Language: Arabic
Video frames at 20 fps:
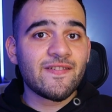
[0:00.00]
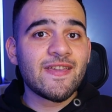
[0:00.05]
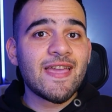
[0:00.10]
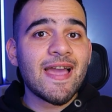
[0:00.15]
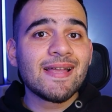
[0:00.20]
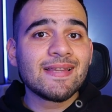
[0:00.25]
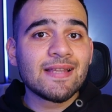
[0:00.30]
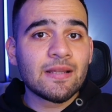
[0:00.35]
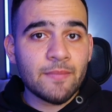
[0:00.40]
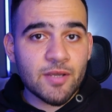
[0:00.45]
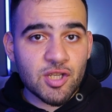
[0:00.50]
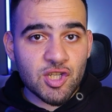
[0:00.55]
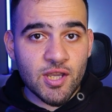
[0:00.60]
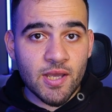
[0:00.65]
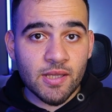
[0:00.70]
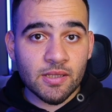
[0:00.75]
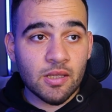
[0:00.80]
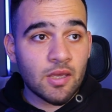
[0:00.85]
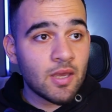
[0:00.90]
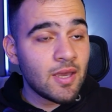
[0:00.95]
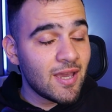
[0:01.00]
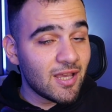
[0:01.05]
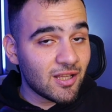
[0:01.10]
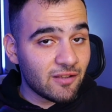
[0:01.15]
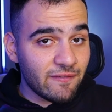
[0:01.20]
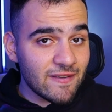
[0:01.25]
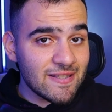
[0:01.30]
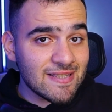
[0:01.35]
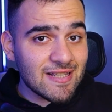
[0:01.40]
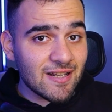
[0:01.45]
في هذا المشهد
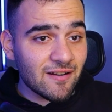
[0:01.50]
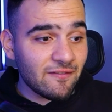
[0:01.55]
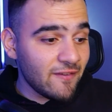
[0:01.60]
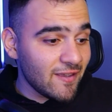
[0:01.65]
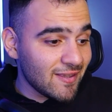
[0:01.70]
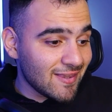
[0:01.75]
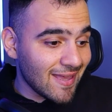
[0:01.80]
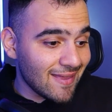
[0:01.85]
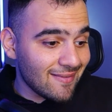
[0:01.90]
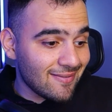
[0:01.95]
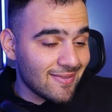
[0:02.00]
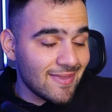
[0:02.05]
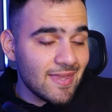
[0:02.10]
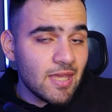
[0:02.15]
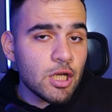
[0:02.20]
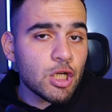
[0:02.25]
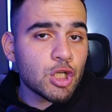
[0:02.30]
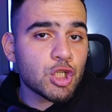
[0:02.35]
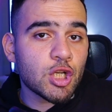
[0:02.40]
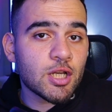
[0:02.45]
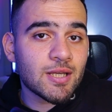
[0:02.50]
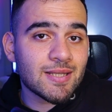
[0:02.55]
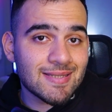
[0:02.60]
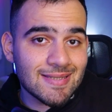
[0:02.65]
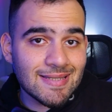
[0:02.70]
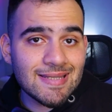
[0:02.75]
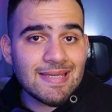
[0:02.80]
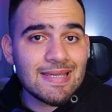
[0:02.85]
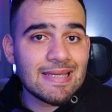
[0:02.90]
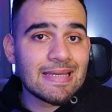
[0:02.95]
تفسر في تأثير
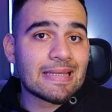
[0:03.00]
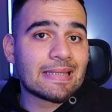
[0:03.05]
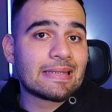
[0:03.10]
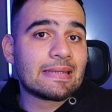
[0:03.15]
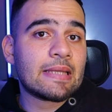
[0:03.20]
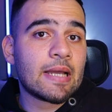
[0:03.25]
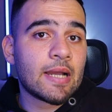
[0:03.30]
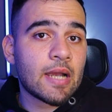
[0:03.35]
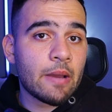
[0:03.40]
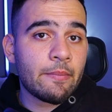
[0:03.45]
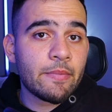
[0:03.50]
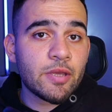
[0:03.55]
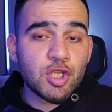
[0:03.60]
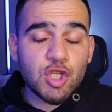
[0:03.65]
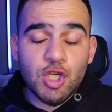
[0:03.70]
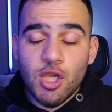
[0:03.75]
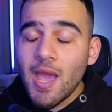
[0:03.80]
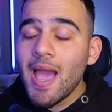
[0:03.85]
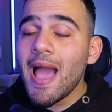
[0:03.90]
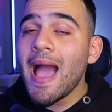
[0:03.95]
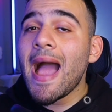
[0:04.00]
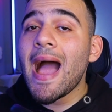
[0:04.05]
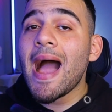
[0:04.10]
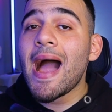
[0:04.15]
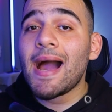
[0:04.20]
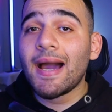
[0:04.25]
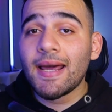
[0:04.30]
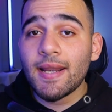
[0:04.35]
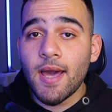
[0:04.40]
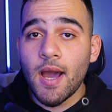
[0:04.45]
شخصية تاكاميتشي
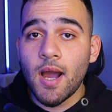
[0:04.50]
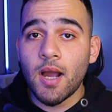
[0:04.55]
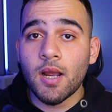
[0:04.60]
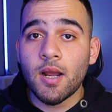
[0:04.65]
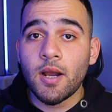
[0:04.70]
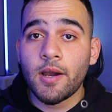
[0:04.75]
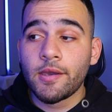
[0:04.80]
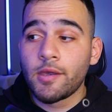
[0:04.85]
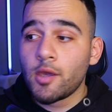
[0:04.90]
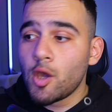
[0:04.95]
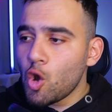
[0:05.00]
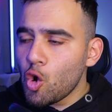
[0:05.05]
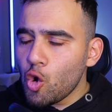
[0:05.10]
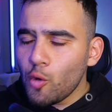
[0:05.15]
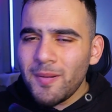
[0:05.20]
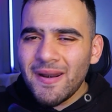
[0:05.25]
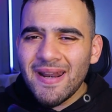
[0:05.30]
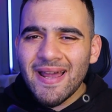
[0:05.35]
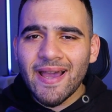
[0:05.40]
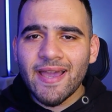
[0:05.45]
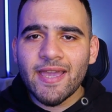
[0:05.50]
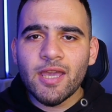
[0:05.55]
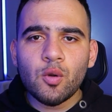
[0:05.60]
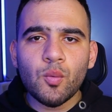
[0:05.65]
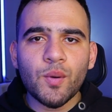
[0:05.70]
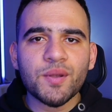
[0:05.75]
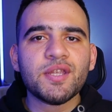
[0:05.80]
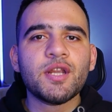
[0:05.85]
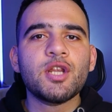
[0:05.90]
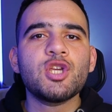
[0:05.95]
على هاكاي وبالأخير
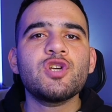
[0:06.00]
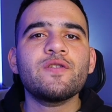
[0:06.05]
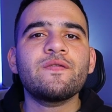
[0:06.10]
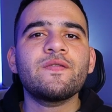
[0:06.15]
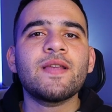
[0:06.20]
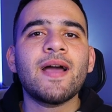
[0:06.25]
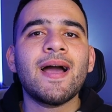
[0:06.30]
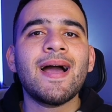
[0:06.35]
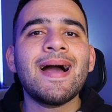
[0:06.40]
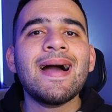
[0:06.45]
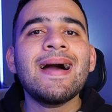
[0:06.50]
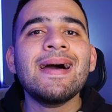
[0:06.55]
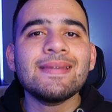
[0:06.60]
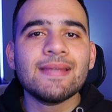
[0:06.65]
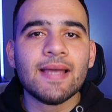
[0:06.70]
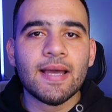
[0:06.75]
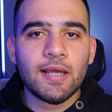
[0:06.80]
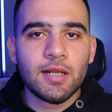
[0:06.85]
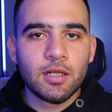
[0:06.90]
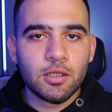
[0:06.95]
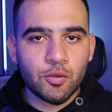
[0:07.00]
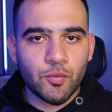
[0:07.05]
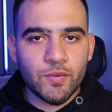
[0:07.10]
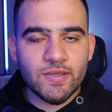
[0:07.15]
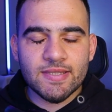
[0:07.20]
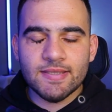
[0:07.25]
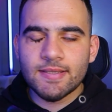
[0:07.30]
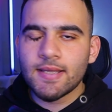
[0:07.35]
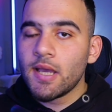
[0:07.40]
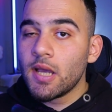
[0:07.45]
وقت اللي شفنا هذا
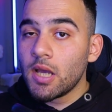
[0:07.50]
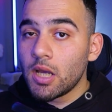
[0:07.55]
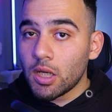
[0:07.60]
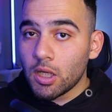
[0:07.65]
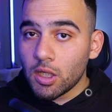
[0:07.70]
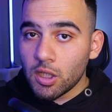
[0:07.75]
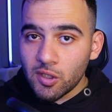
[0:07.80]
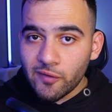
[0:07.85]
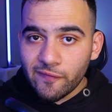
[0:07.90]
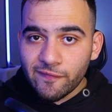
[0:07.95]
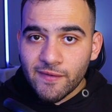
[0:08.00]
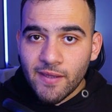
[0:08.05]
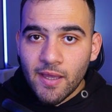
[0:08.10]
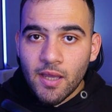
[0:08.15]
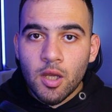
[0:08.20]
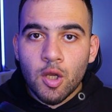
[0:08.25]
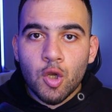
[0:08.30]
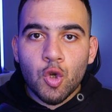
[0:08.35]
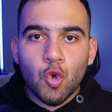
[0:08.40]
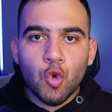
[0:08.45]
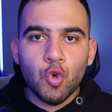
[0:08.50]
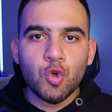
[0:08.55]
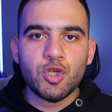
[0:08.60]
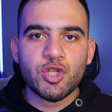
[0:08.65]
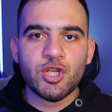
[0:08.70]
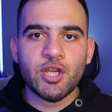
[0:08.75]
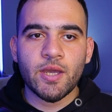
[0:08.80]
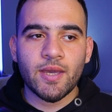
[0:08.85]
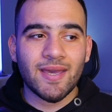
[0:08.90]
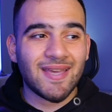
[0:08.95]
التويست عرفنا كل
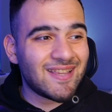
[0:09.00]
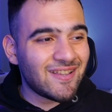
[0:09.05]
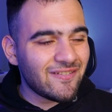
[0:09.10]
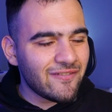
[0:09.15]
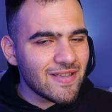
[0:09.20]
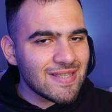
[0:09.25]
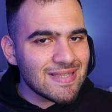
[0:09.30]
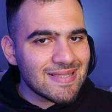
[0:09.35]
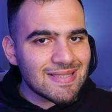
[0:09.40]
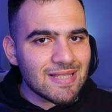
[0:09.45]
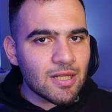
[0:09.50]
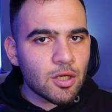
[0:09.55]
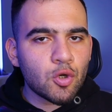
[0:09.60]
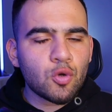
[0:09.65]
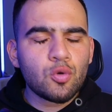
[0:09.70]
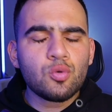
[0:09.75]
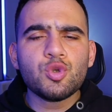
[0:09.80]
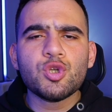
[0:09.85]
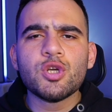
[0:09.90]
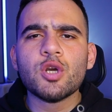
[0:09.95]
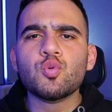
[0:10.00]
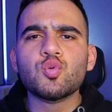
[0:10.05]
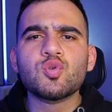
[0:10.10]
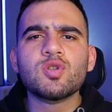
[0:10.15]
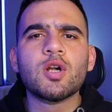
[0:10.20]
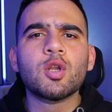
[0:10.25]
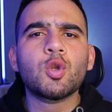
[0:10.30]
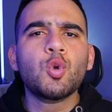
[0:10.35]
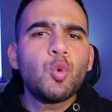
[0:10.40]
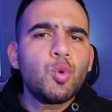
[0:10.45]
شيء تفسر كل شيء
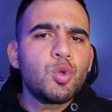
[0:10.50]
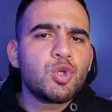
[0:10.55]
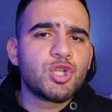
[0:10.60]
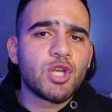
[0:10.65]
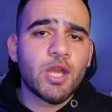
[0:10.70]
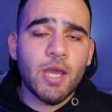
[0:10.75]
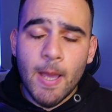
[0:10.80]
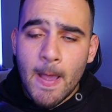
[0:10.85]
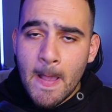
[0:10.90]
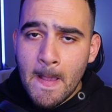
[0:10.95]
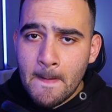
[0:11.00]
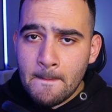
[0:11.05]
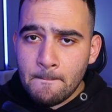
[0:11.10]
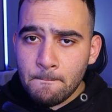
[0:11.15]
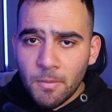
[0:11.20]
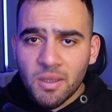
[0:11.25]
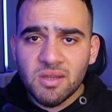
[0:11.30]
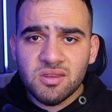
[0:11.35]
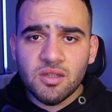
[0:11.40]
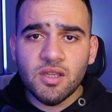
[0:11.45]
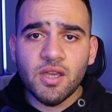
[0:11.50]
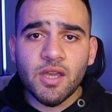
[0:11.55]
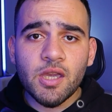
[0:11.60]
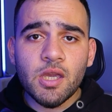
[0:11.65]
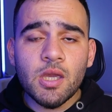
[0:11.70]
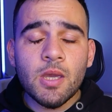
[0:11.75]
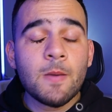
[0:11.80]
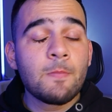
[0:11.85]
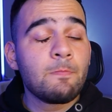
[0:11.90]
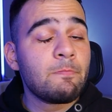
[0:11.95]
وصار كل شيء
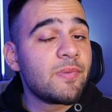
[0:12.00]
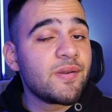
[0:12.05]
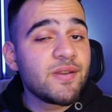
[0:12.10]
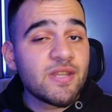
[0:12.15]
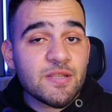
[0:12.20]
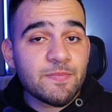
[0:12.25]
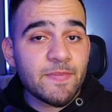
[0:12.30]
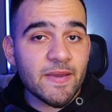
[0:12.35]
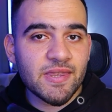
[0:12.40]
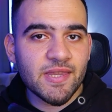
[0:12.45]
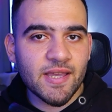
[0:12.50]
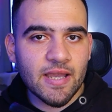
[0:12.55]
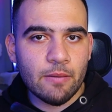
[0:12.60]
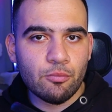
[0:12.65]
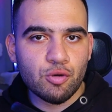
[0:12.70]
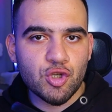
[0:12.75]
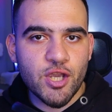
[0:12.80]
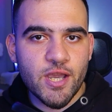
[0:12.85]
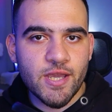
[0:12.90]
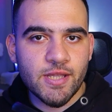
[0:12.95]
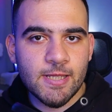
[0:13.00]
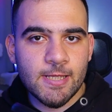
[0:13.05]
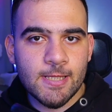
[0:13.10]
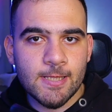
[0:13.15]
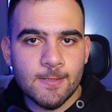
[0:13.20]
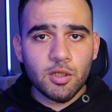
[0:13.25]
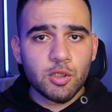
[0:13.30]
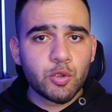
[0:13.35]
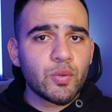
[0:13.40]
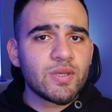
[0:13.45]
منطقي بالنسبة لنا كمشاهدين
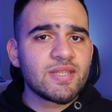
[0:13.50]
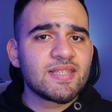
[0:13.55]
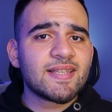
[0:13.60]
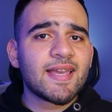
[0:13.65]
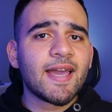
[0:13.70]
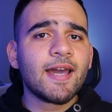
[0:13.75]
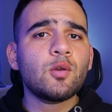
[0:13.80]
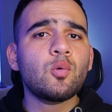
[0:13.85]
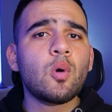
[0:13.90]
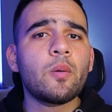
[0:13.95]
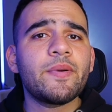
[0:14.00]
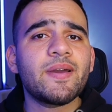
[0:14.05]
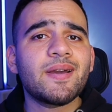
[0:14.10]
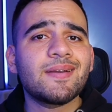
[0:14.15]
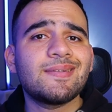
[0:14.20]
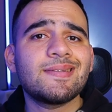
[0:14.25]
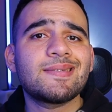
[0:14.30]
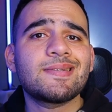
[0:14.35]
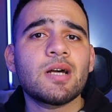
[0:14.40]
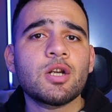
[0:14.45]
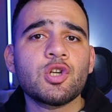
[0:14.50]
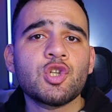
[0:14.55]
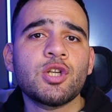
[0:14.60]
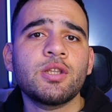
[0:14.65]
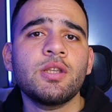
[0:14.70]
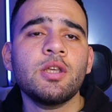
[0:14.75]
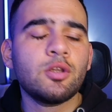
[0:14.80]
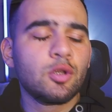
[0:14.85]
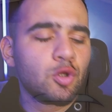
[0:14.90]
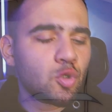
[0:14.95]
التويست كان وباختصار
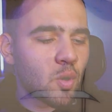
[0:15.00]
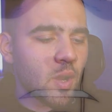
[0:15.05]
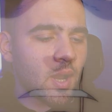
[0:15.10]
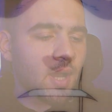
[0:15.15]
شديد انه